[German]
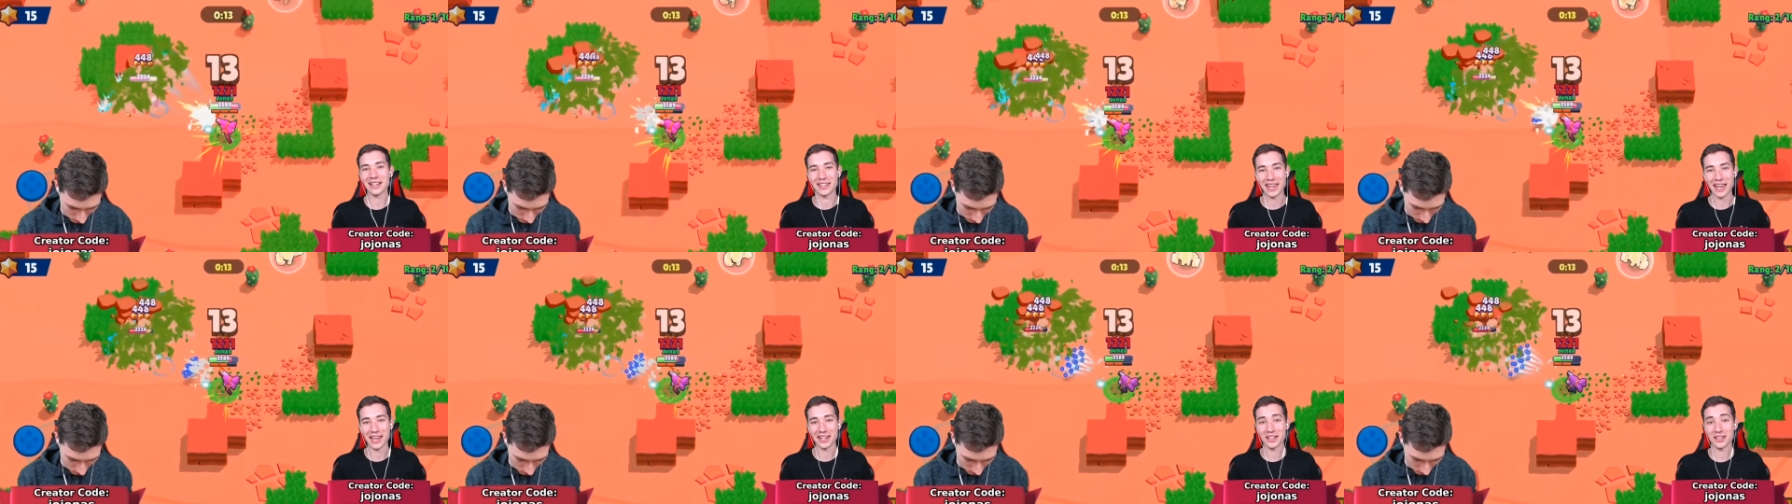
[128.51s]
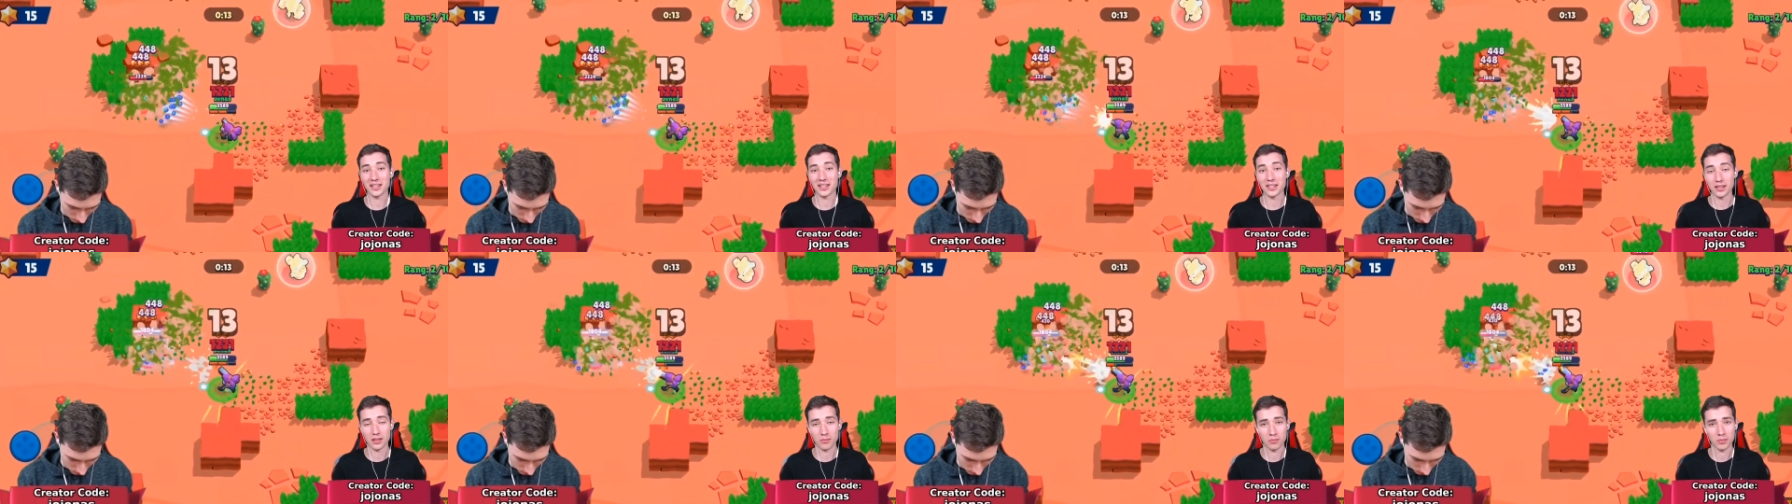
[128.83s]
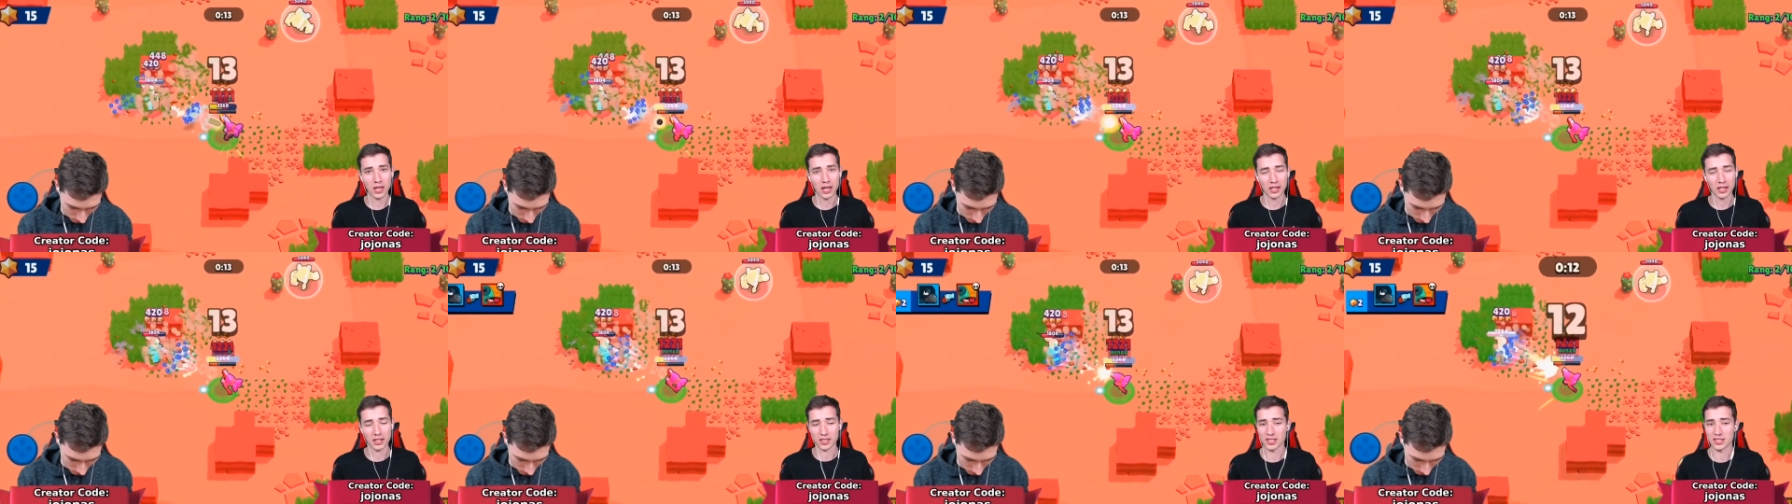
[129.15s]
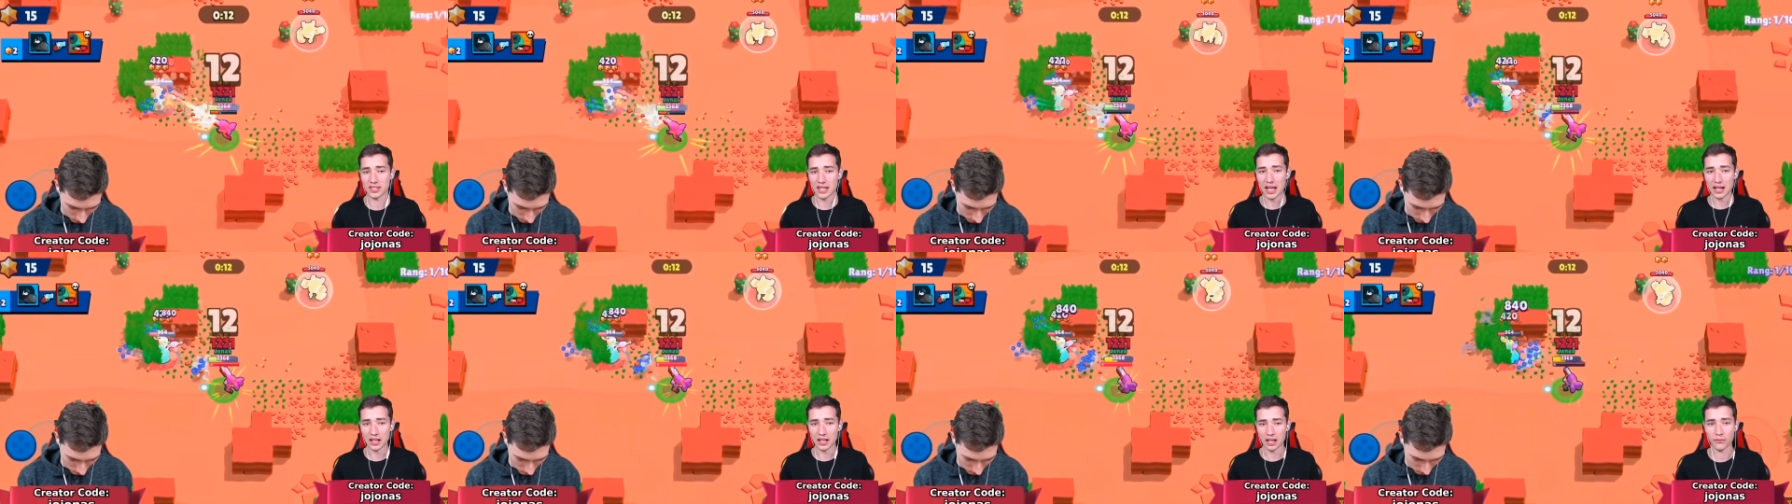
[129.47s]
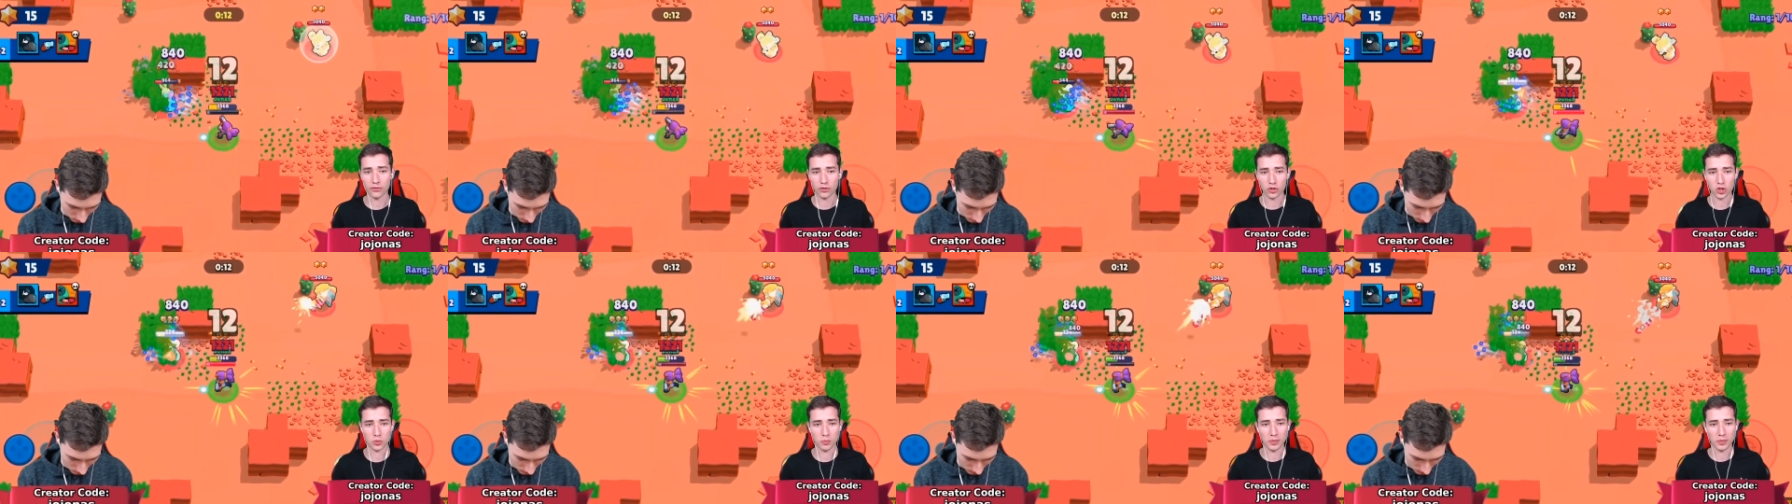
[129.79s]
gerne ähm, ja, den
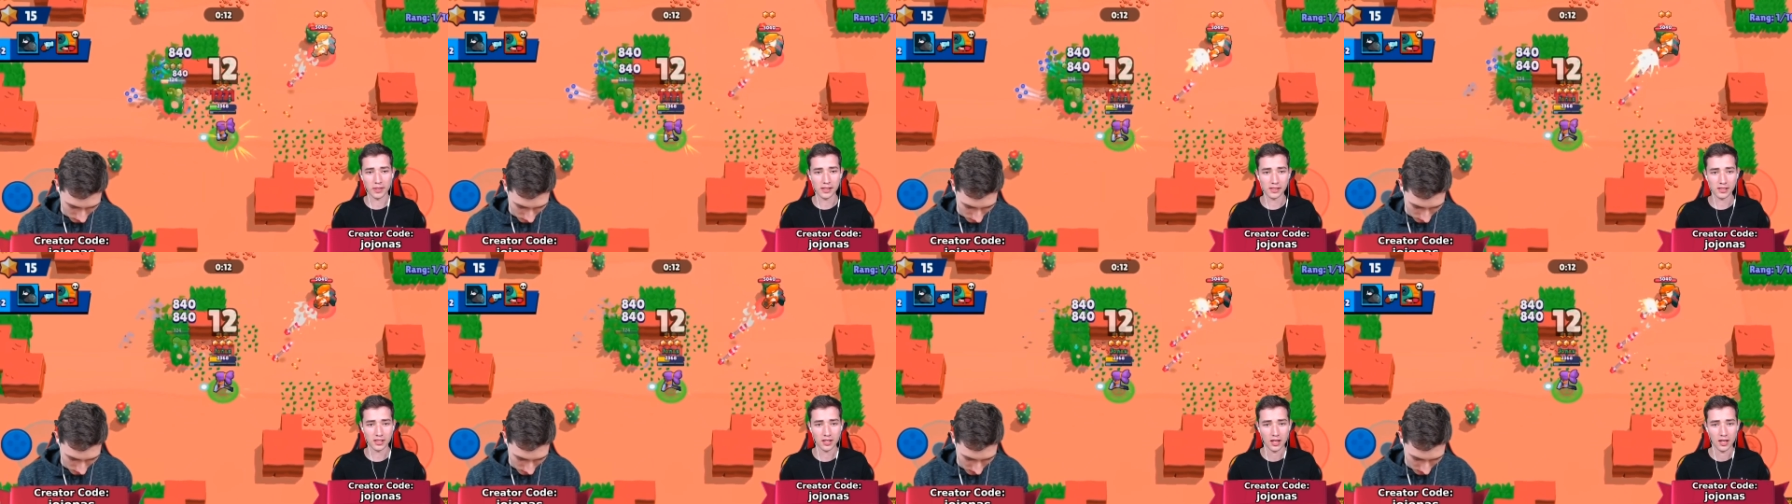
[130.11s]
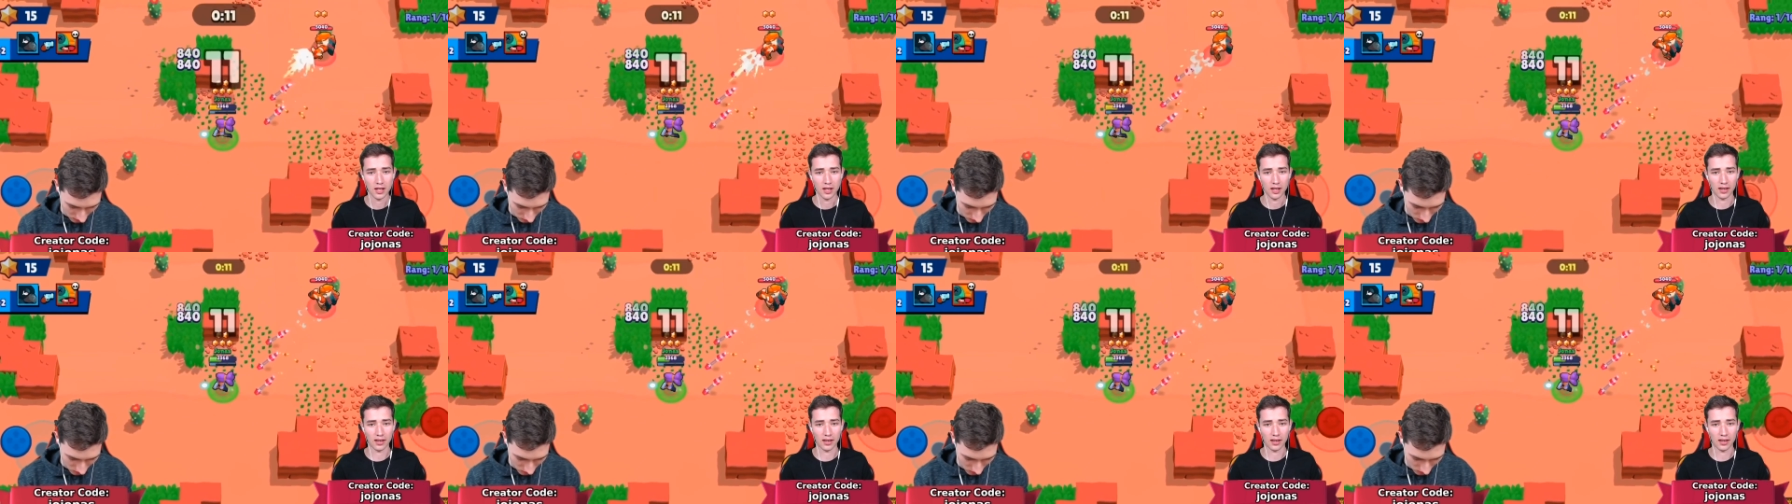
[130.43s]
Starkampf gespielt,